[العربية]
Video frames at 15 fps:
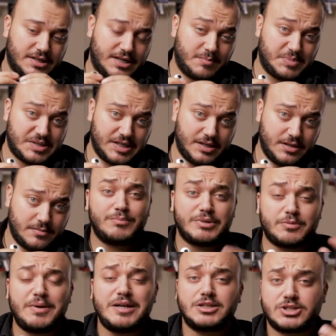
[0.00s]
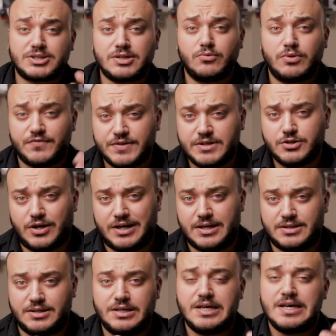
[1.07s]
كبسه بتبلش تصور فيديو
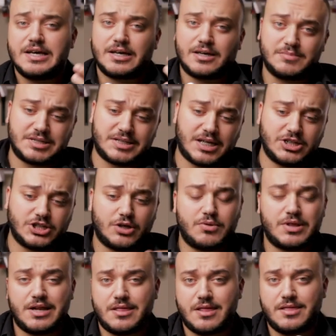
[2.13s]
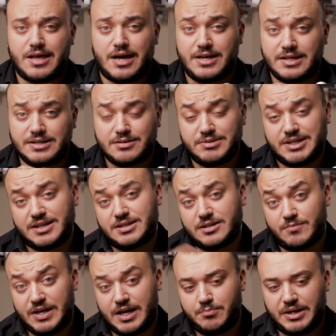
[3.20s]
عادي 15 او 30 ثانيه انت
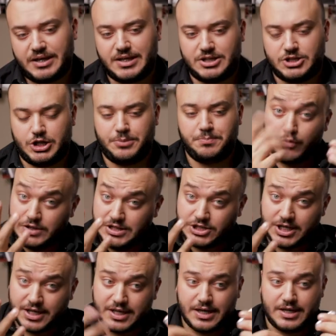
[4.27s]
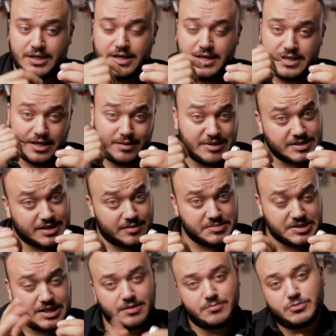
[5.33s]
بتحدد من الابلكيشن وهي شغاله اذا كرست
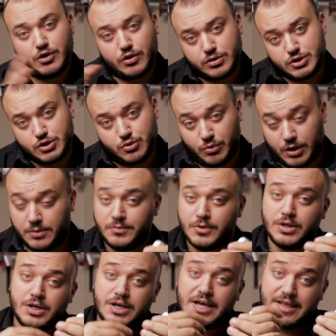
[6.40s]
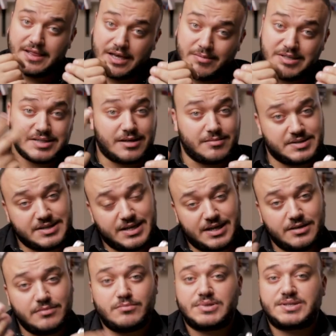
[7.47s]
كبسه بتاخذ صوره اذا كرست
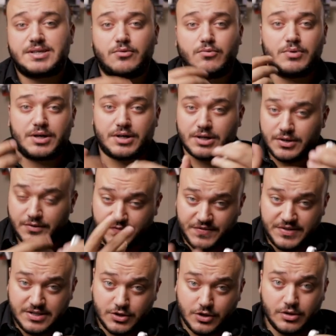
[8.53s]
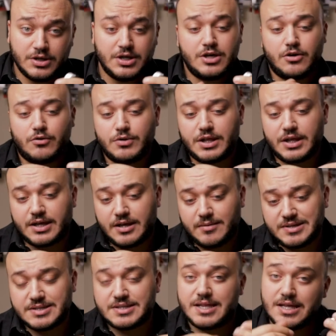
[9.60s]
كبستين بتصور فيديو واذا
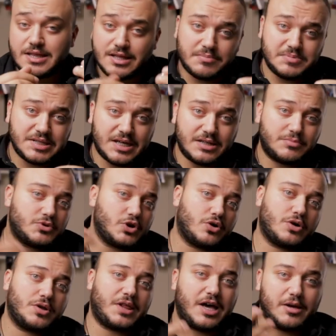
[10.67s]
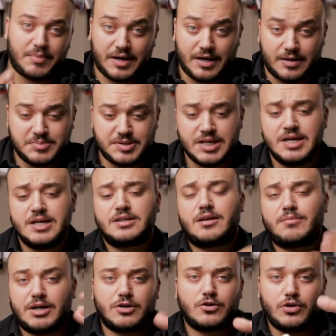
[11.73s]
كرست ثلاث كبسات بتاخذ هايبر لابس
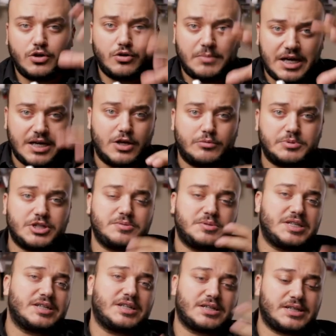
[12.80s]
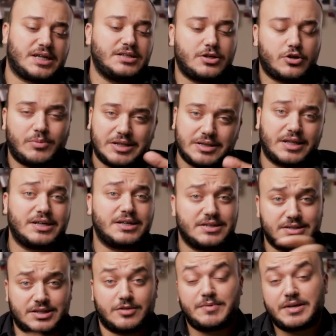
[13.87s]
طبعا كلهم هاي الاوبشنز تقدر تغيرهم عن طريق
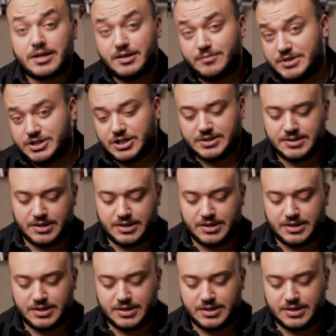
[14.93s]
التطبيق اللي بيجي على